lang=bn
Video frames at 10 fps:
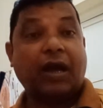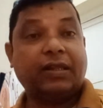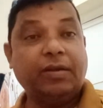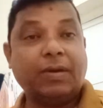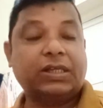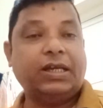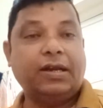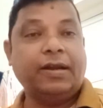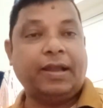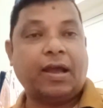
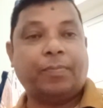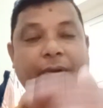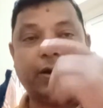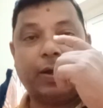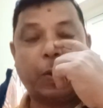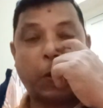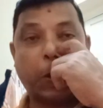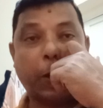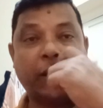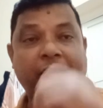আদিবাসীর নিয়ে আপনারা
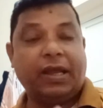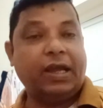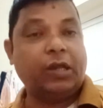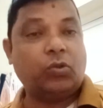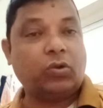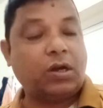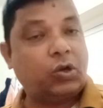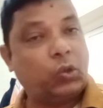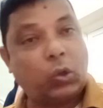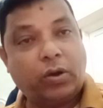এতটা
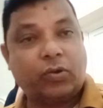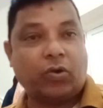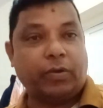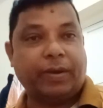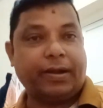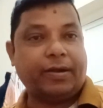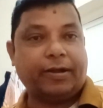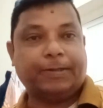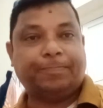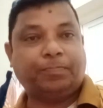টল করবেন
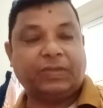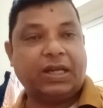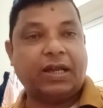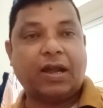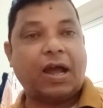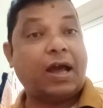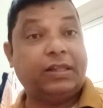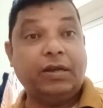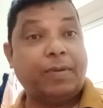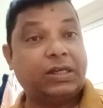না এরা
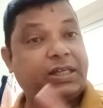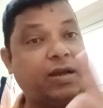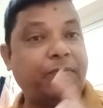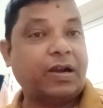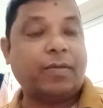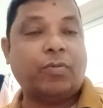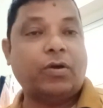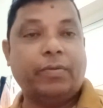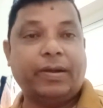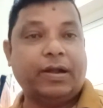আদিবাসী আপনারা
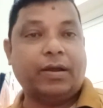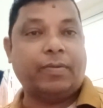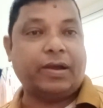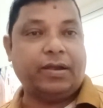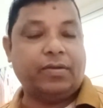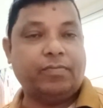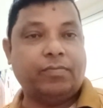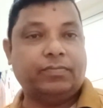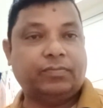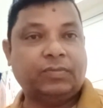বলবেন না ভাই
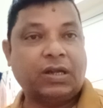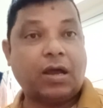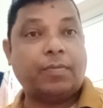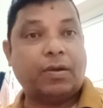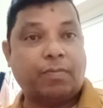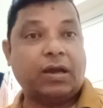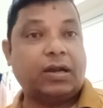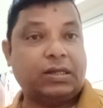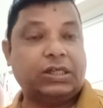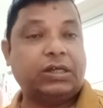আমরা
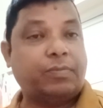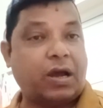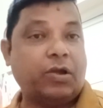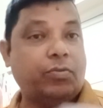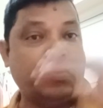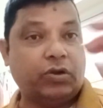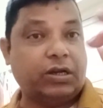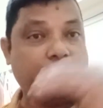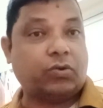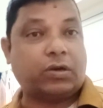বাংলাদেশি ভাই ও
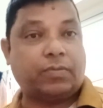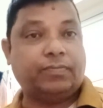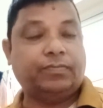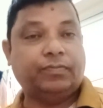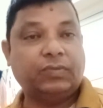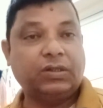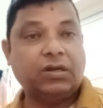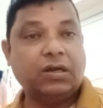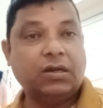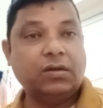বোনেরা করাম
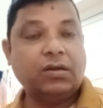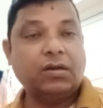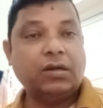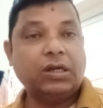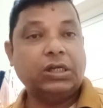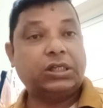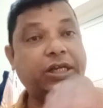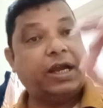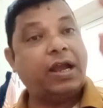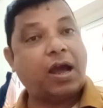
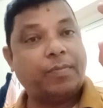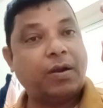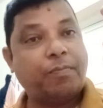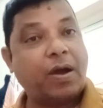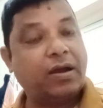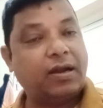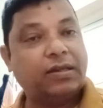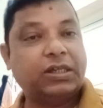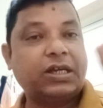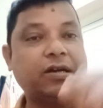সেই আমরা
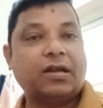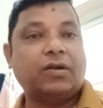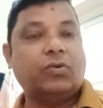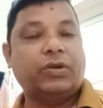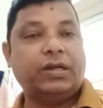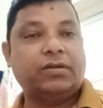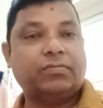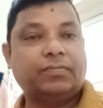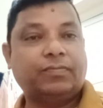বাংলাদেশের নাগরিক